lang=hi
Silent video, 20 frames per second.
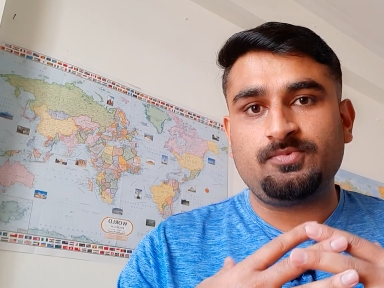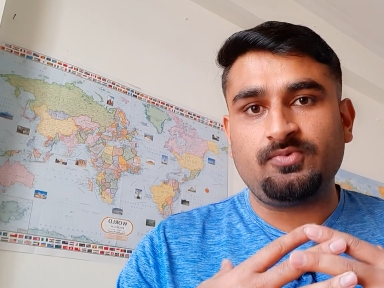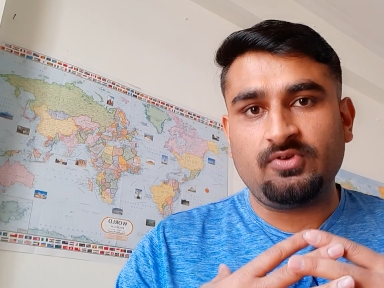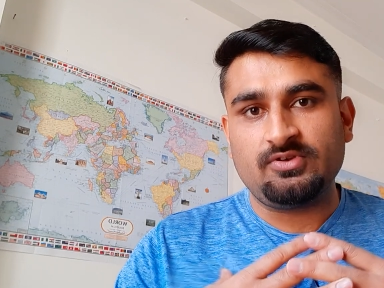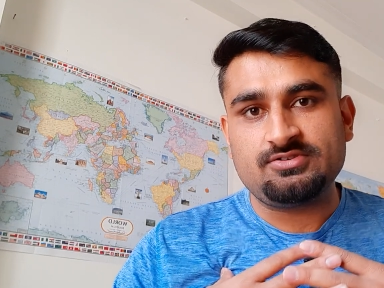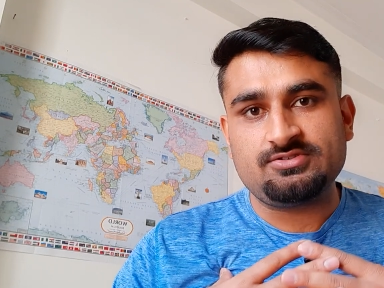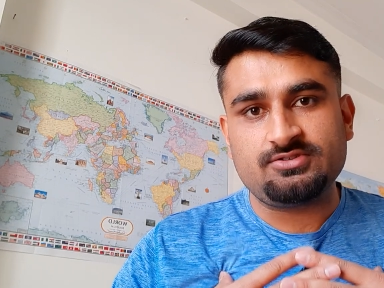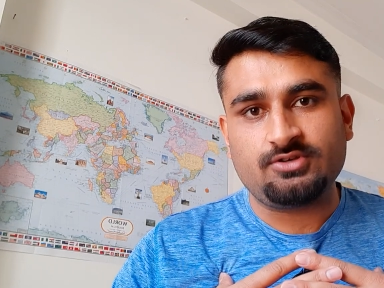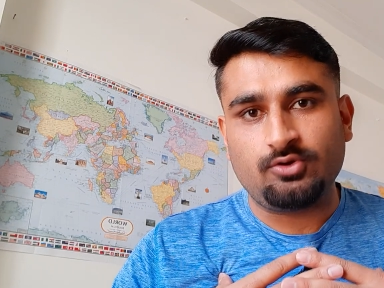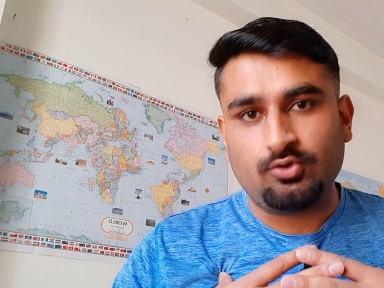
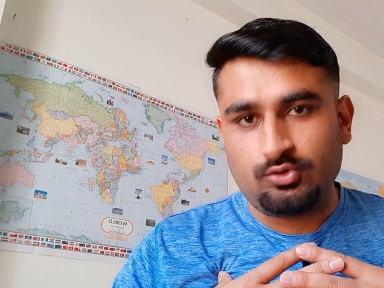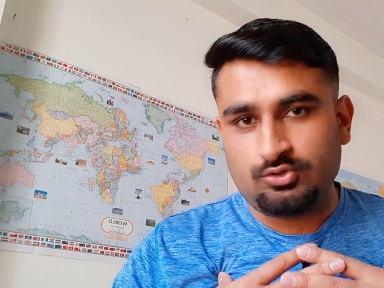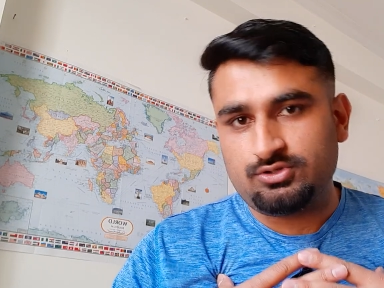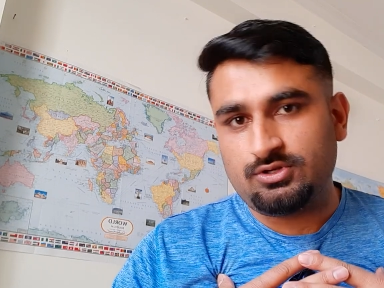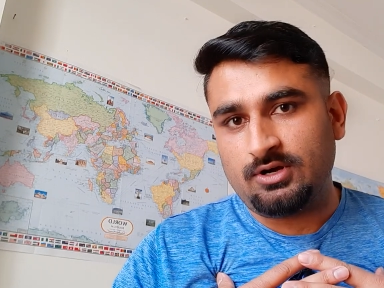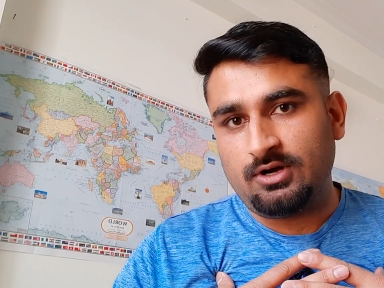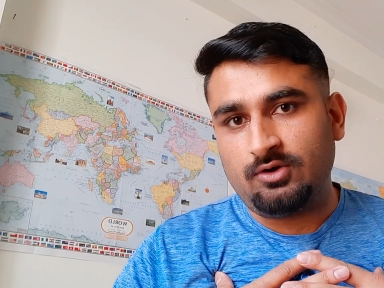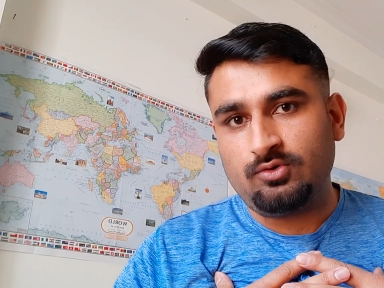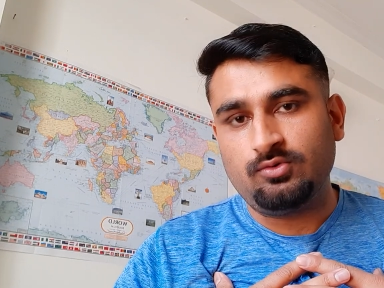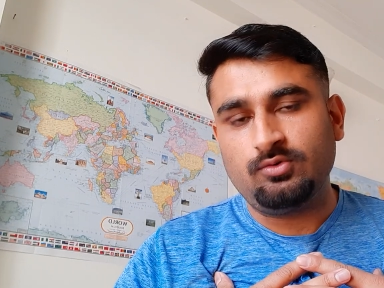फेज़ से
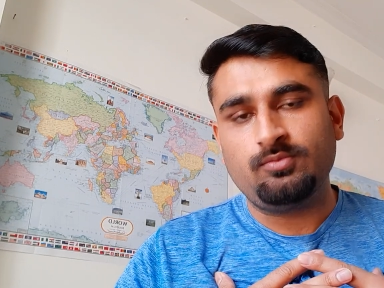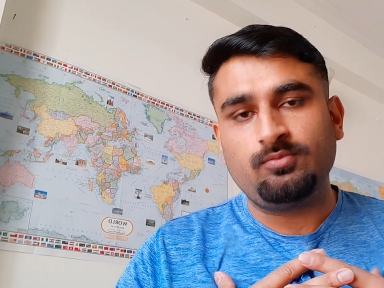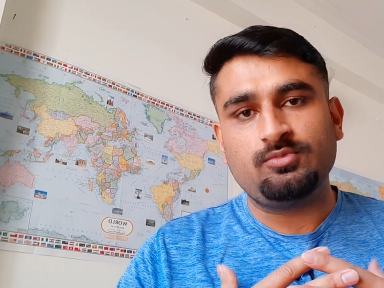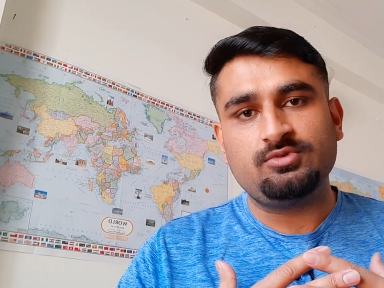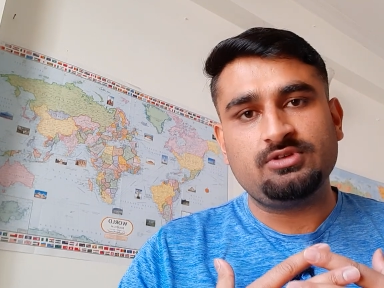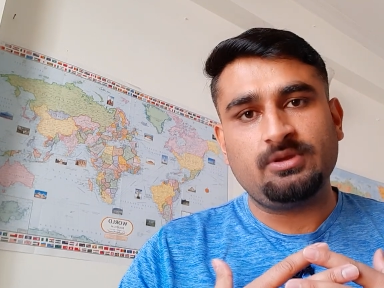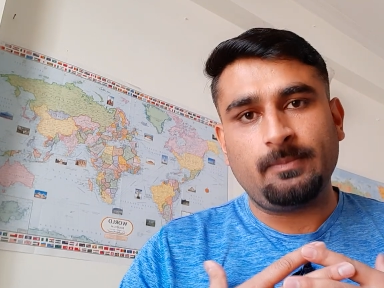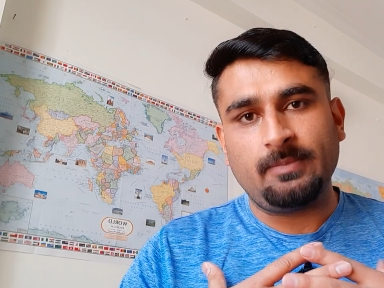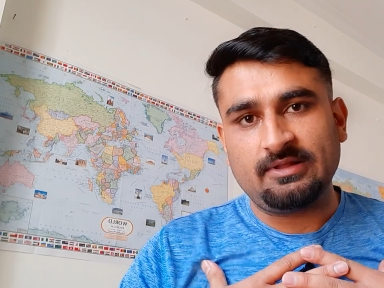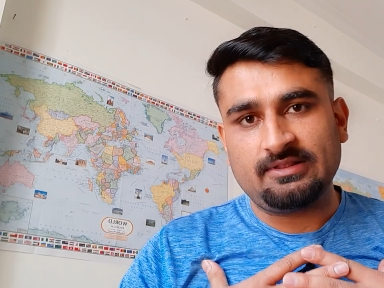गुजरा हूँ
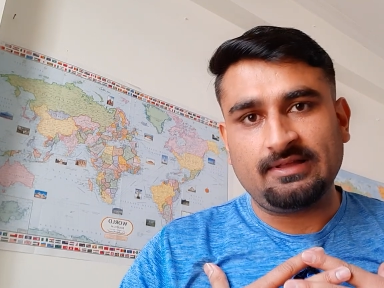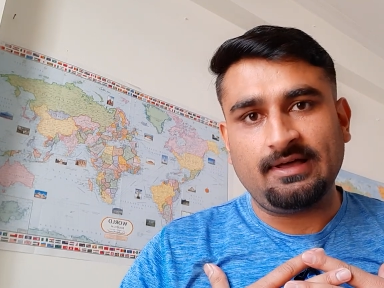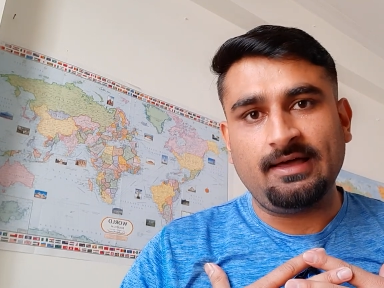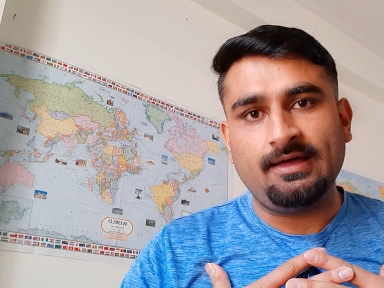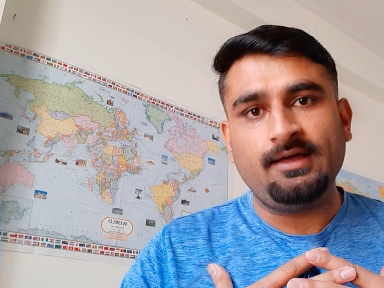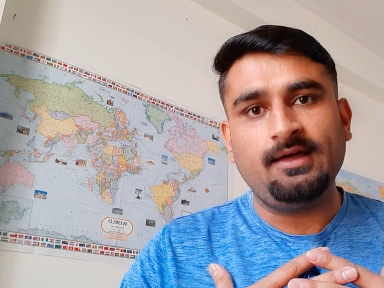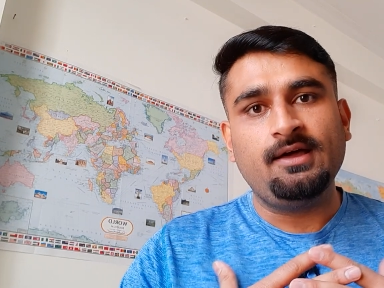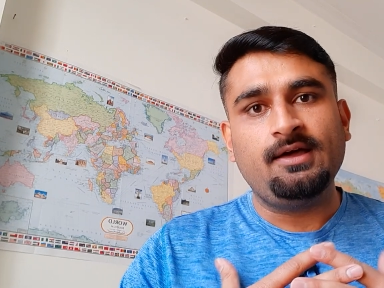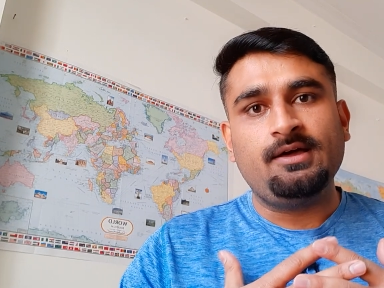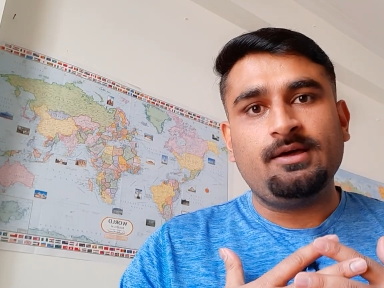मुझे पता
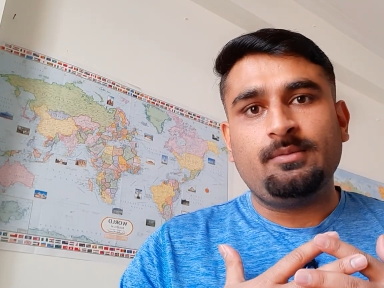है